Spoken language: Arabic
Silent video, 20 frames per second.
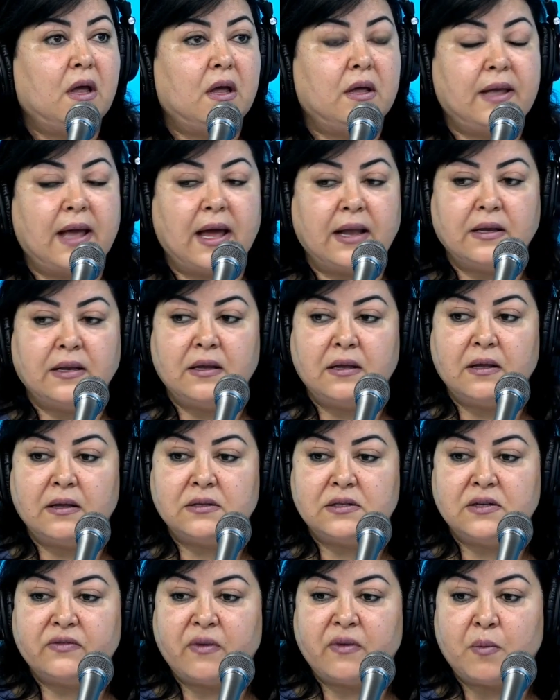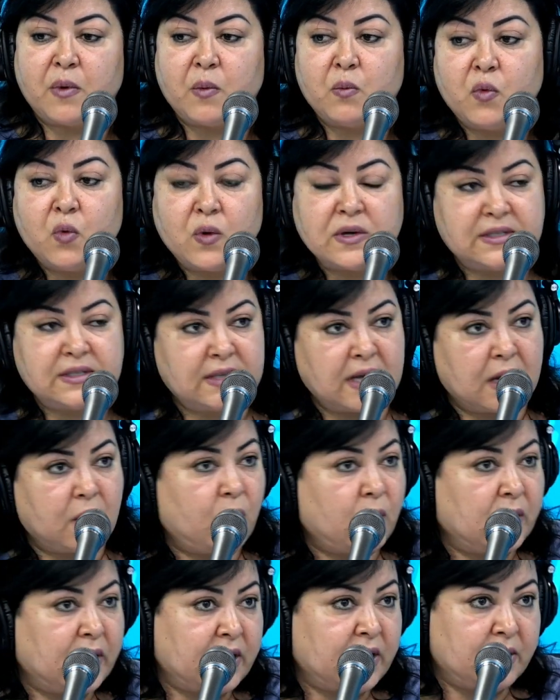يعني انت فما موزع
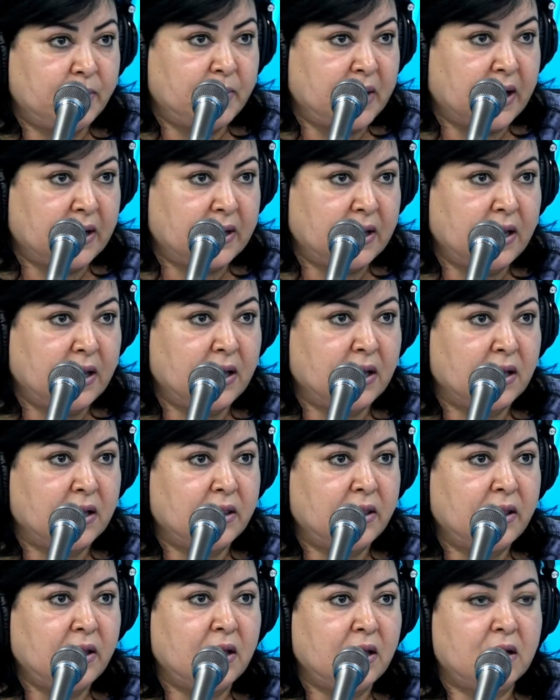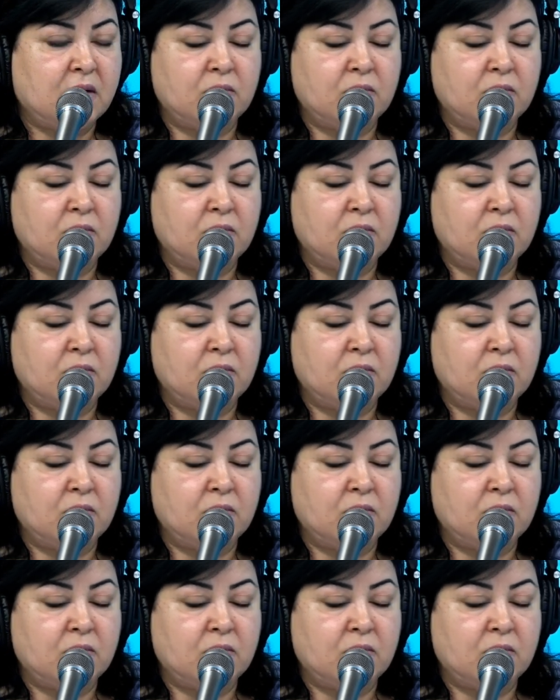هو اللي هي بالحكايه هذه